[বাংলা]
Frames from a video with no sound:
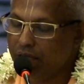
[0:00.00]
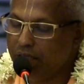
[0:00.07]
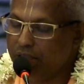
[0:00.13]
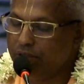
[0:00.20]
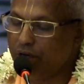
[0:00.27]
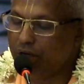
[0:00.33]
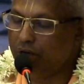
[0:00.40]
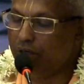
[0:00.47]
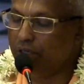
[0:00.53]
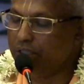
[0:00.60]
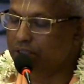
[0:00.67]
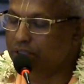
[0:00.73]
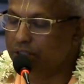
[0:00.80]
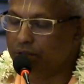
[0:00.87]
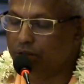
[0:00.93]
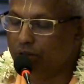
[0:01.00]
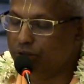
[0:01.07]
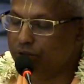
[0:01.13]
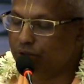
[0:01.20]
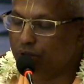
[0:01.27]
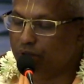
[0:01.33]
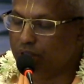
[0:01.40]
এই ধরনের সিদ্ধ
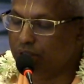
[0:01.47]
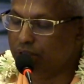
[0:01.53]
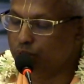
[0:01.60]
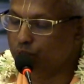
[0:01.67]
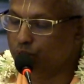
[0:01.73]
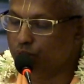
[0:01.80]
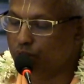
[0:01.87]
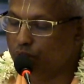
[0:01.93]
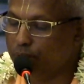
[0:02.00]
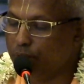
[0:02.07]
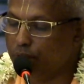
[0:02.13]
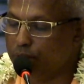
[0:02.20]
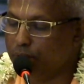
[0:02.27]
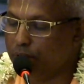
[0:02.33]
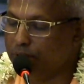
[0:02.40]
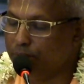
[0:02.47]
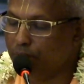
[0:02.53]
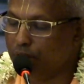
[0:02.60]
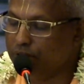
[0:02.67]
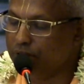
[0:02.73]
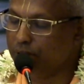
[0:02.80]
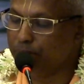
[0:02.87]
যোগী শুদ্ধ ভগবত
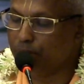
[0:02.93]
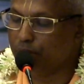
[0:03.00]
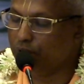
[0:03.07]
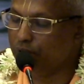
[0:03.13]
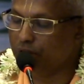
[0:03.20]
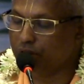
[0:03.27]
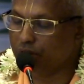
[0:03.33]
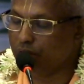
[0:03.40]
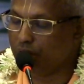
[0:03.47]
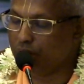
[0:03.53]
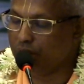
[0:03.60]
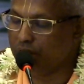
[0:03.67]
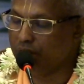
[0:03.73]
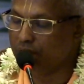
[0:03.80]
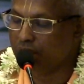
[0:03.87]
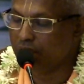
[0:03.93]
ভক্তে পরিণত হন